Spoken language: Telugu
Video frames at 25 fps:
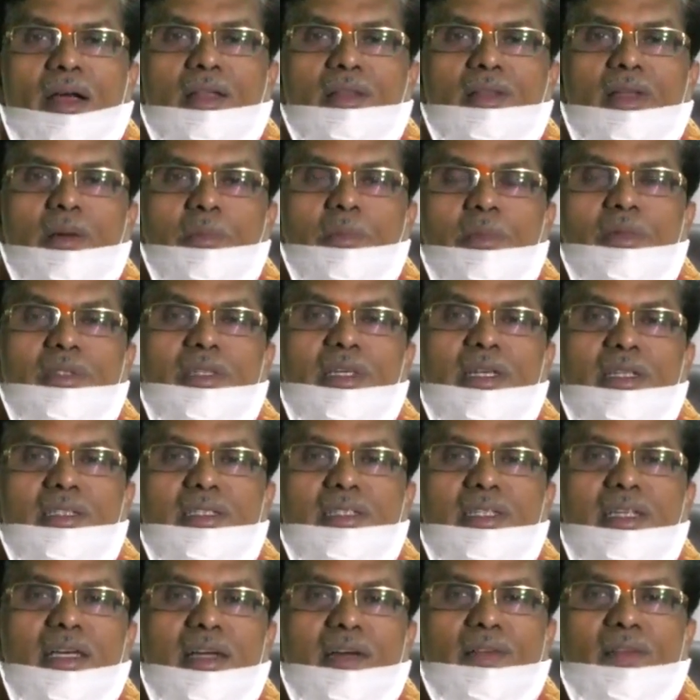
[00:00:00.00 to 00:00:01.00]
అదేవిధంగా
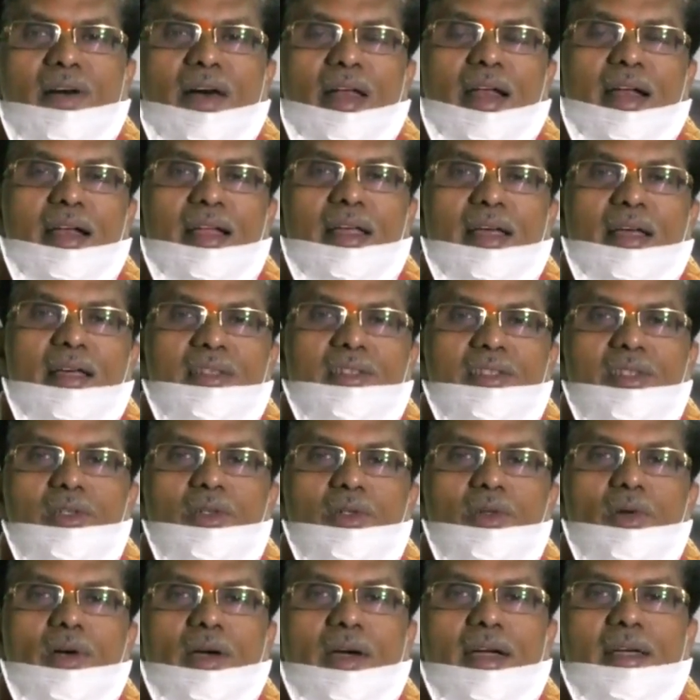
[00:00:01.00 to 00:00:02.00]
గుంటూరు
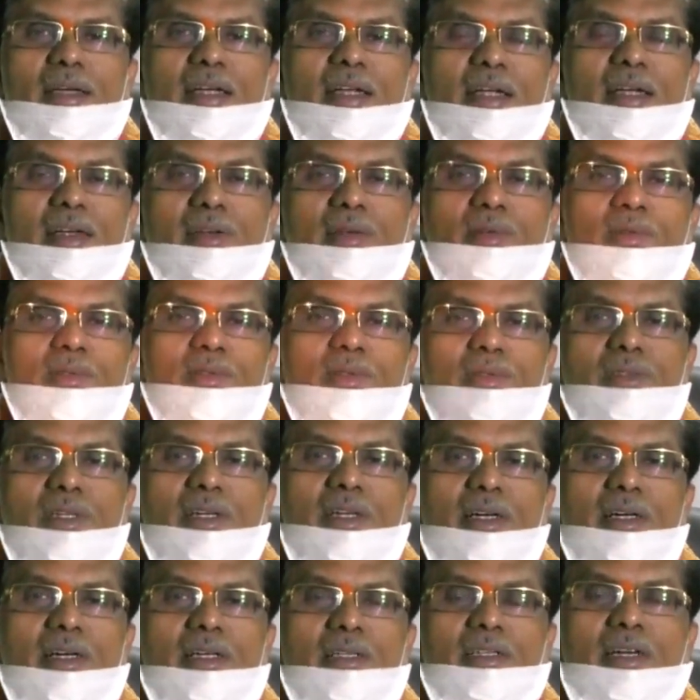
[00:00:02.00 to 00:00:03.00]
విశాఖపట్నం జిల్లాలో
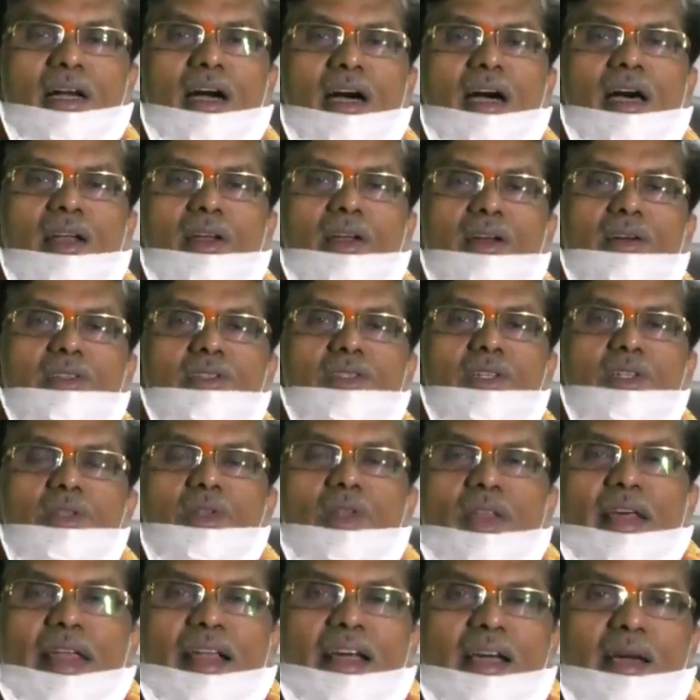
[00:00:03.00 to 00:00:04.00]
ప్రభుత్వ
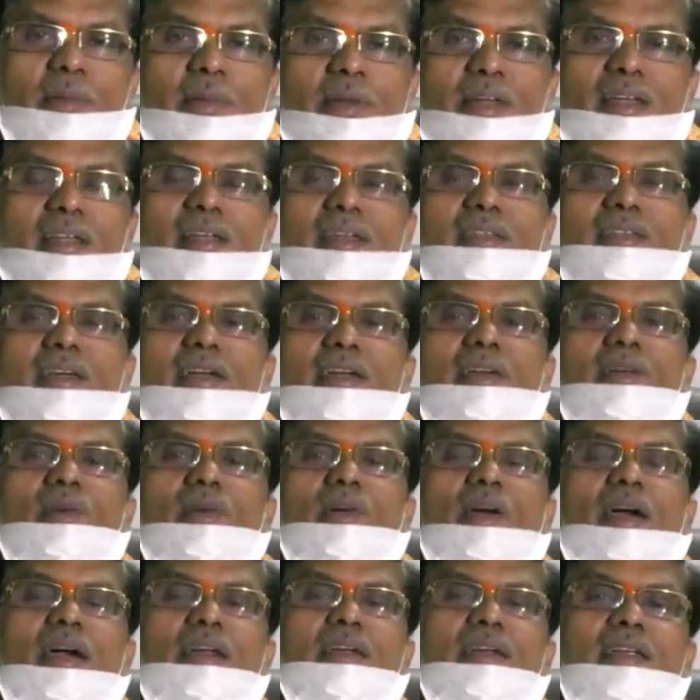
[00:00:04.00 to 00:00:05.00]
భూములను అమ్మి ఆ
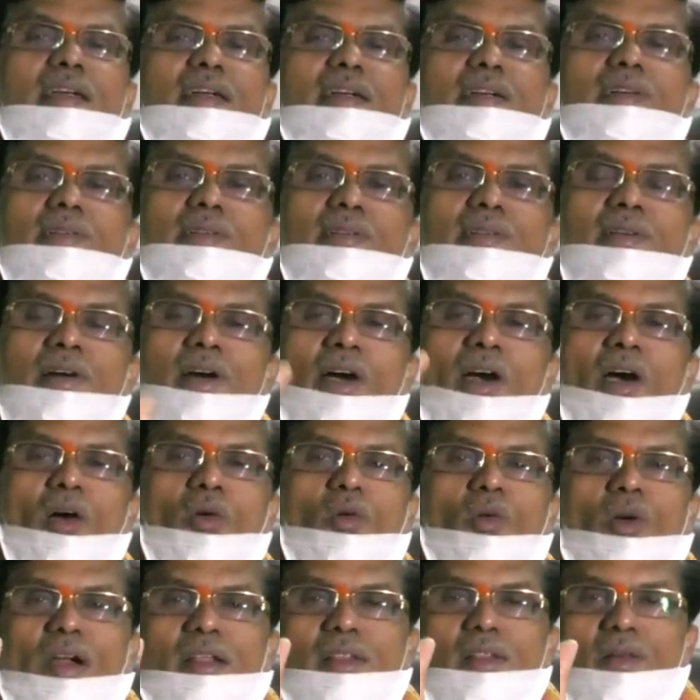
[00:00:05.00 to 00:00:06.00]
సొమ్మును ప్రజా
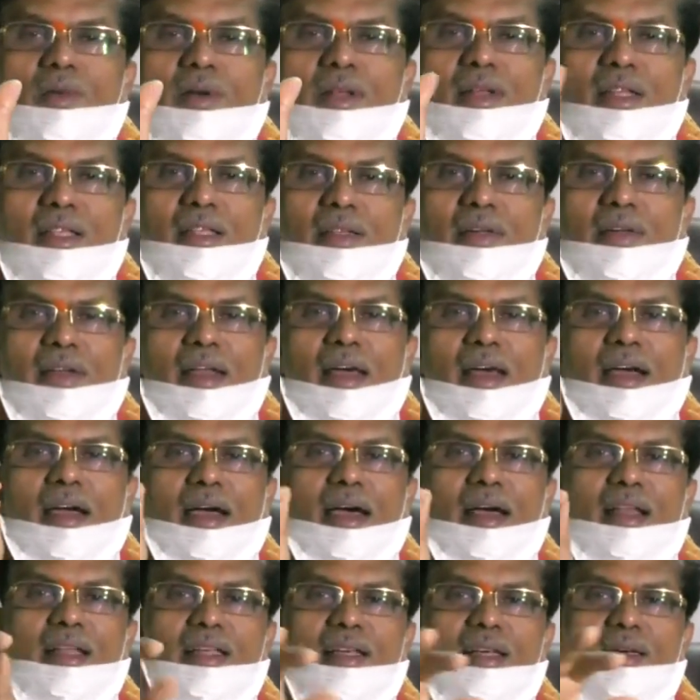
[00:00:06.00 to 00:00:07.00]
సంక్షేమ పథకాలకు
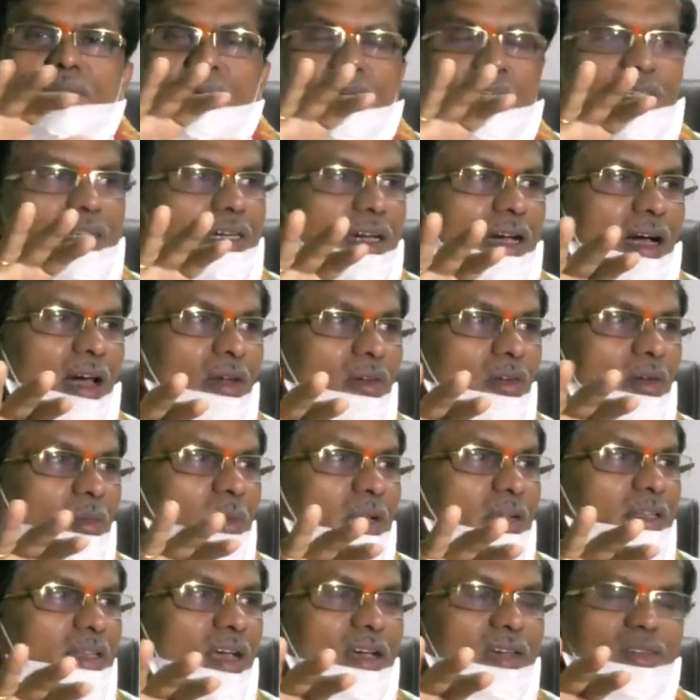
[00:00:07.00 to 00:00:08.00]
వినియోగిస్తామన్న
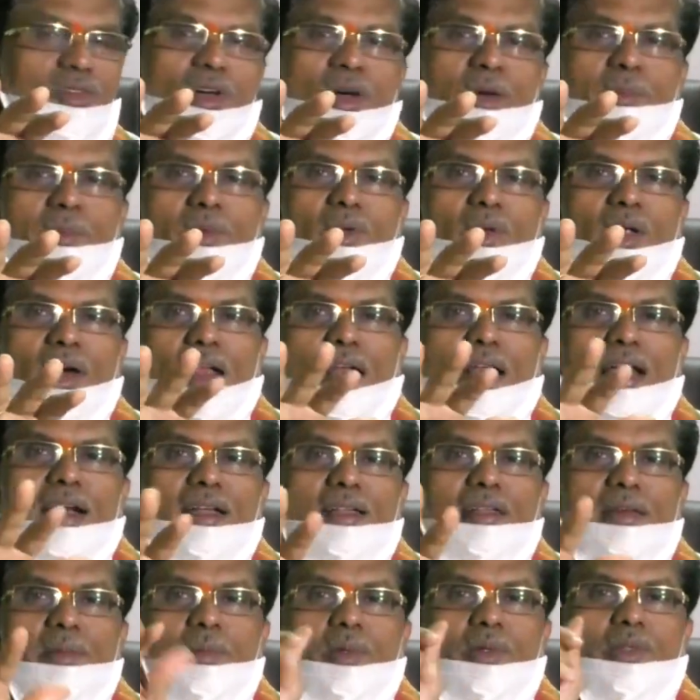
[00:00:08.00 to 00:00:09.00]
వైసీపీ ప్రభుత్వ
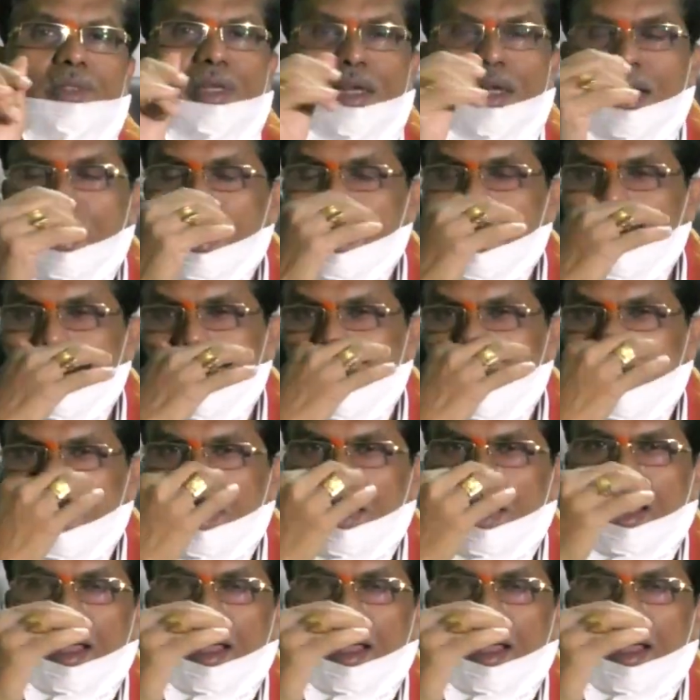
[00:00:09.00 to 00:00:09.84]
వైఖరిని తప్పుపట్టారు